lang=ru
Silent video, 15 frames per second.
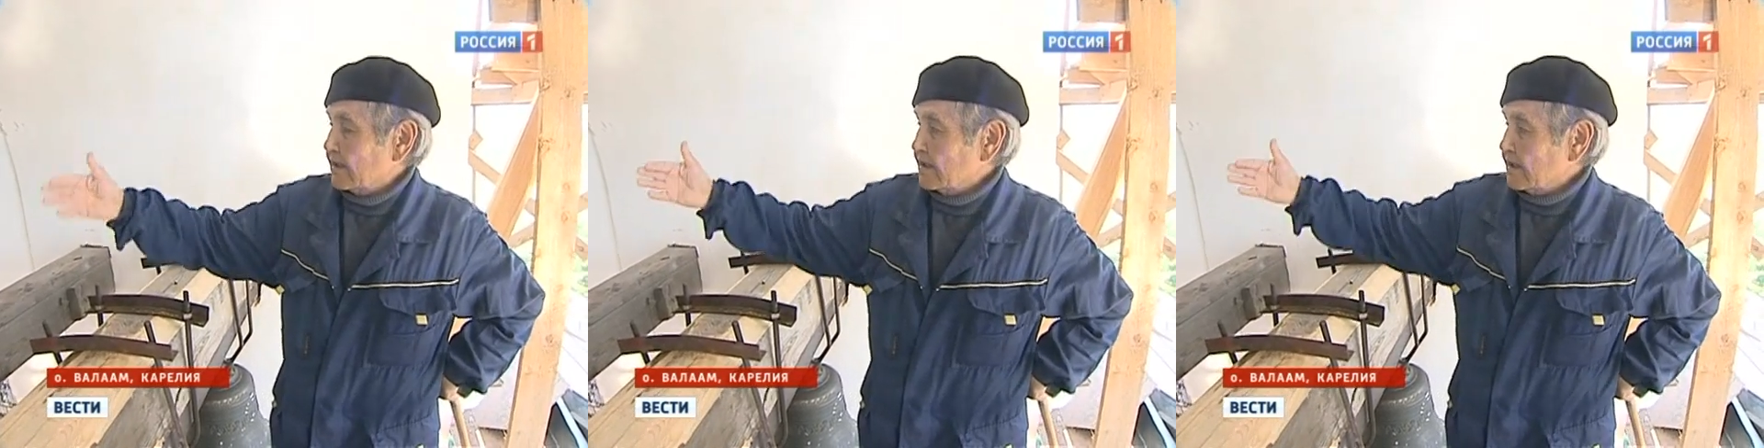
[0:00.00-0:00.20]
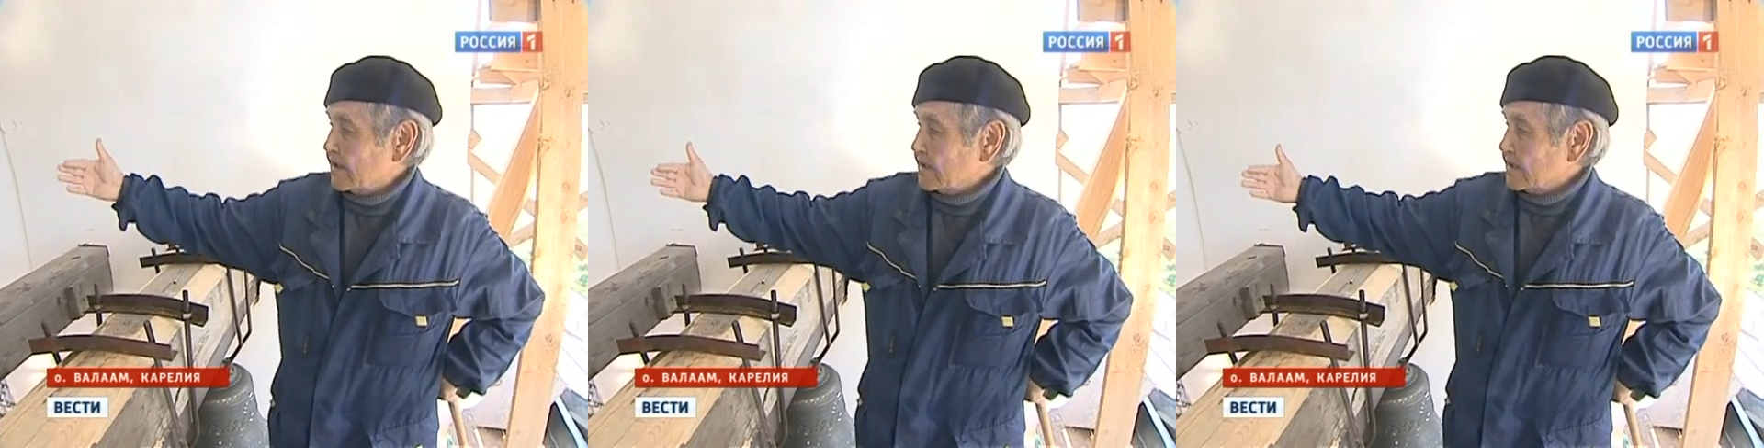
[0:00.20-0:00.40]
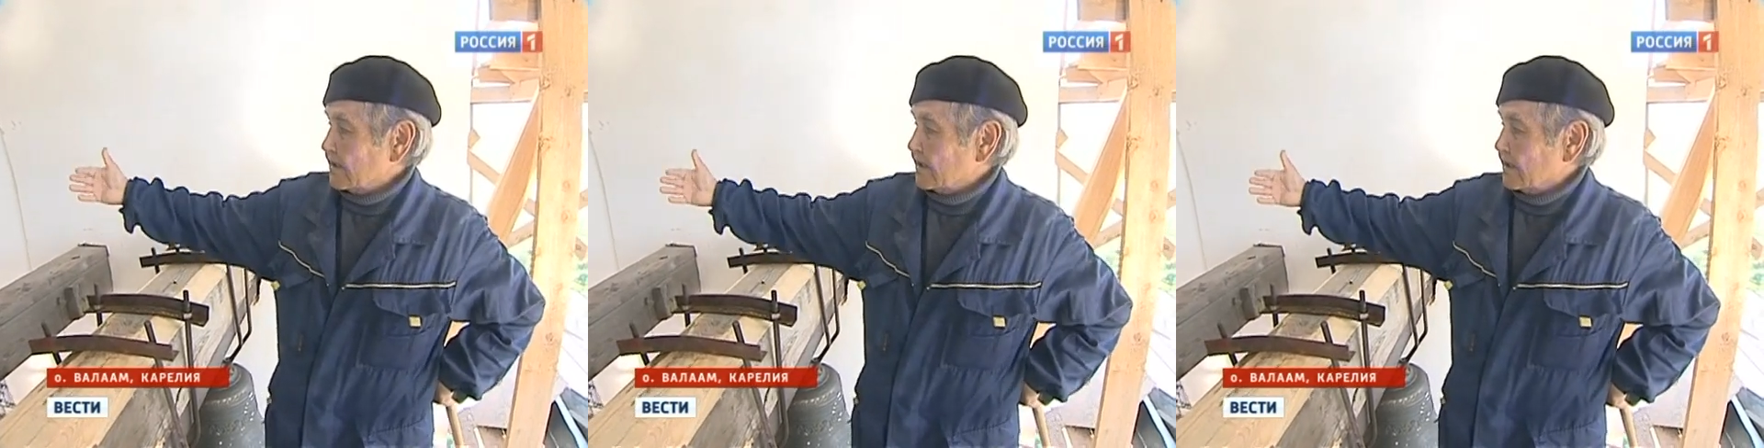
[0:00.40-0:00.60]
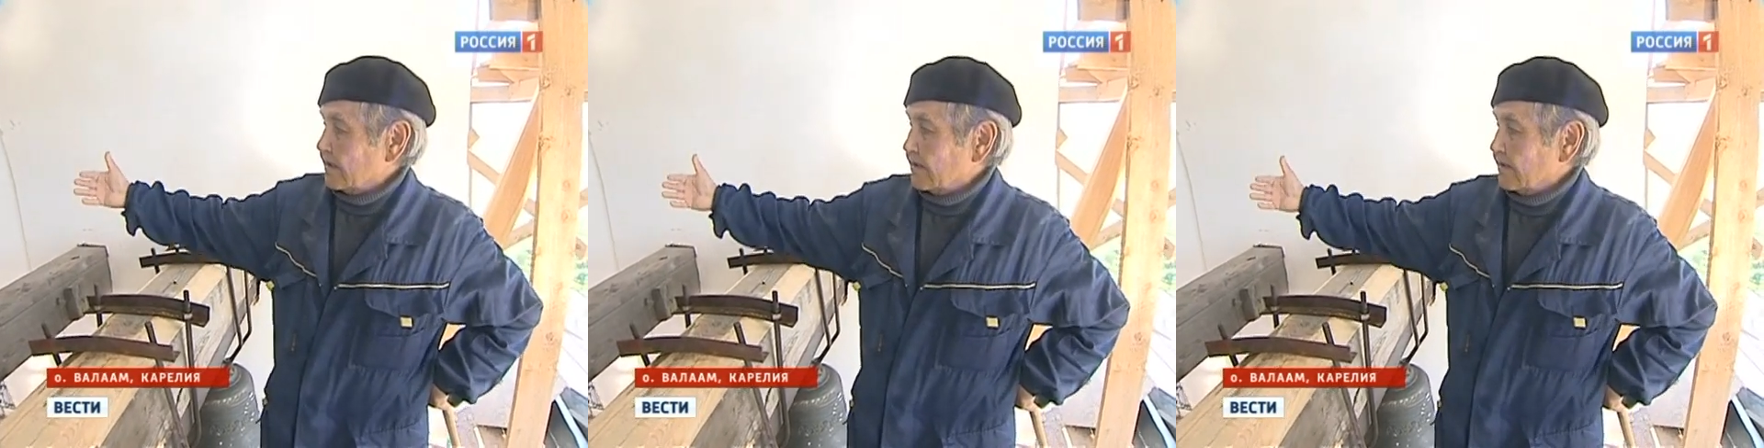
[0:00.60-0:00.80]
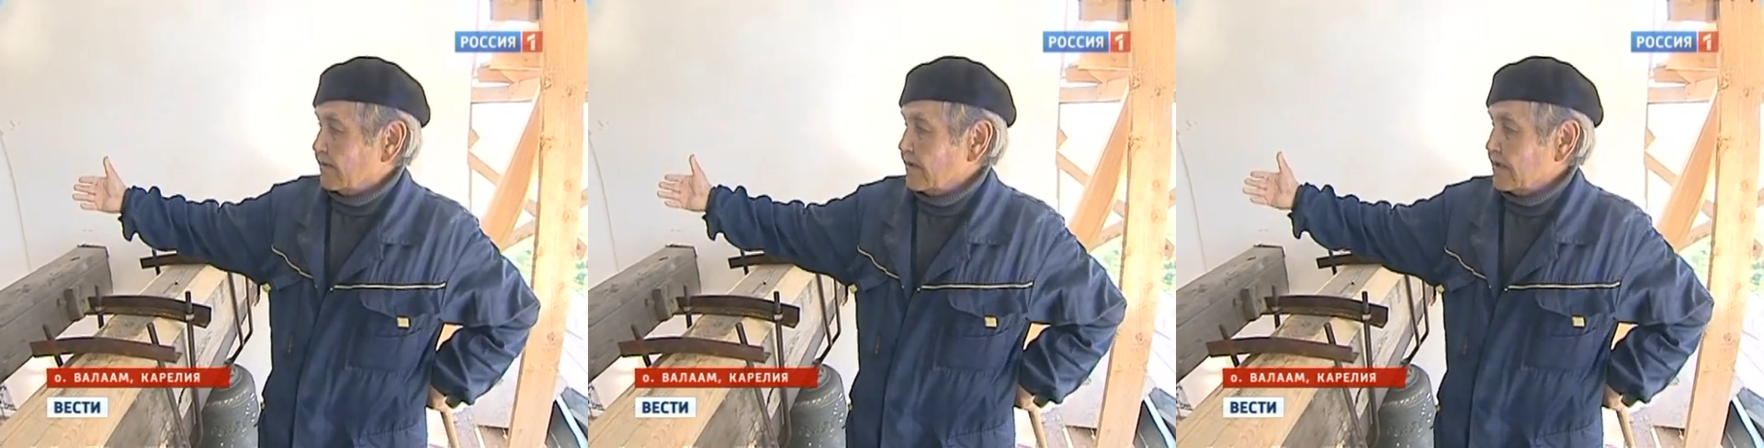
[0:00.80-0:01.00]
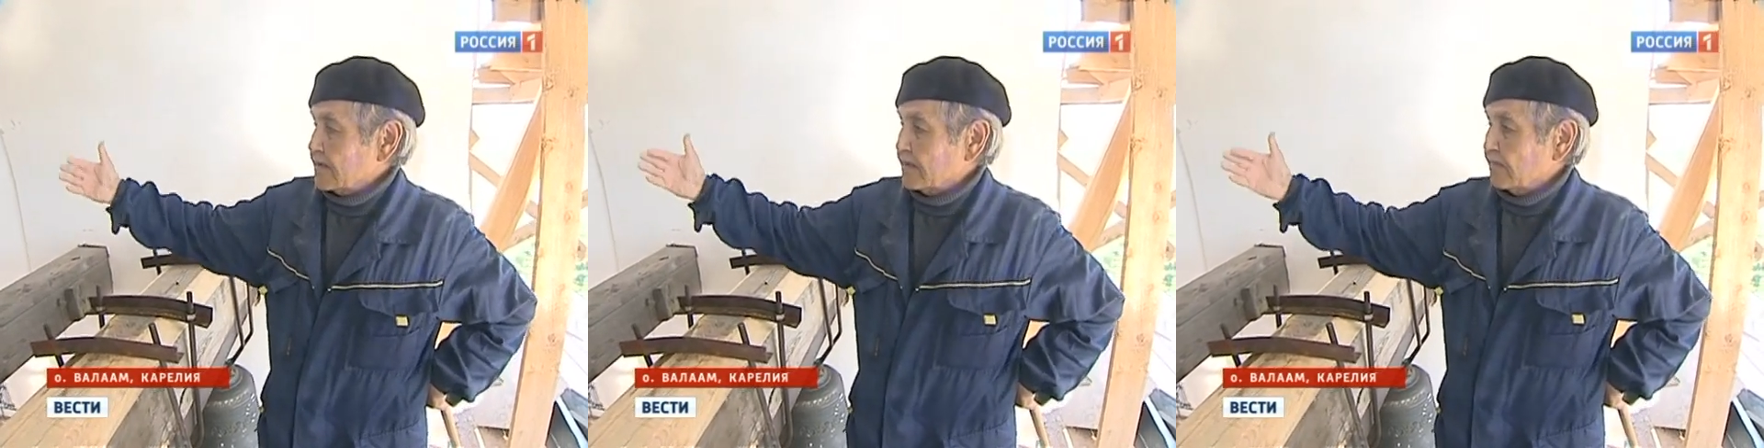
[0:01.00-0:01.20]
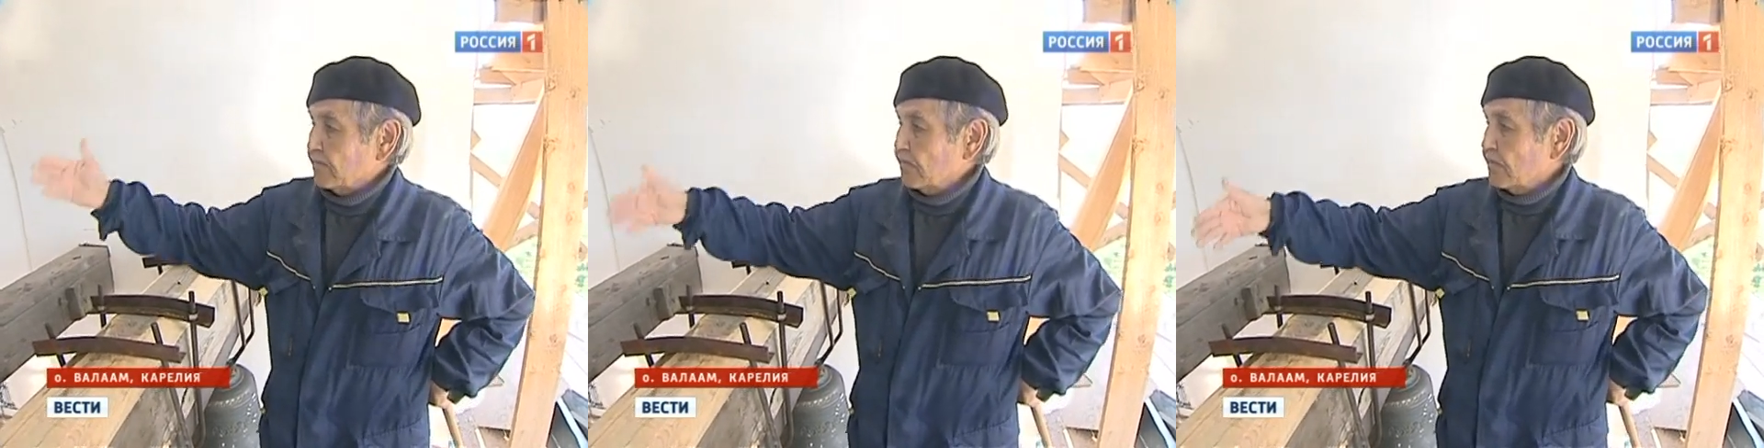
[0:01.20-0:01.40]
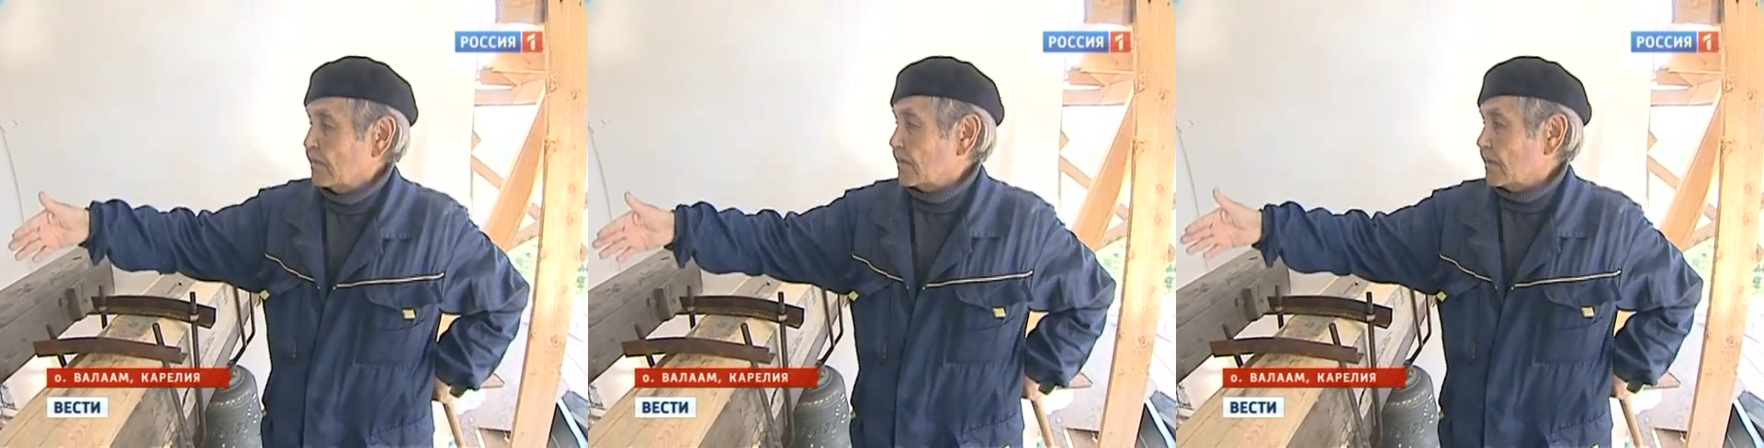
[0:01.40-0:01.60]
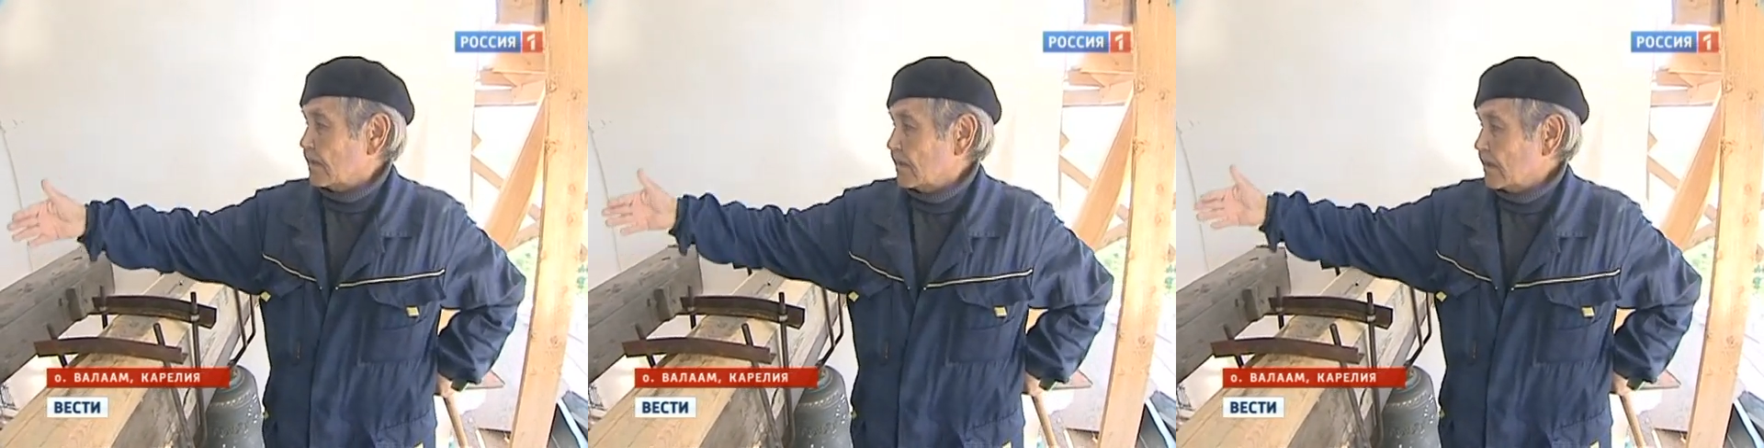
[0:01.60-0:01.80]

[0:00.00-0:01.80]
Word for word: и держит э, вес двух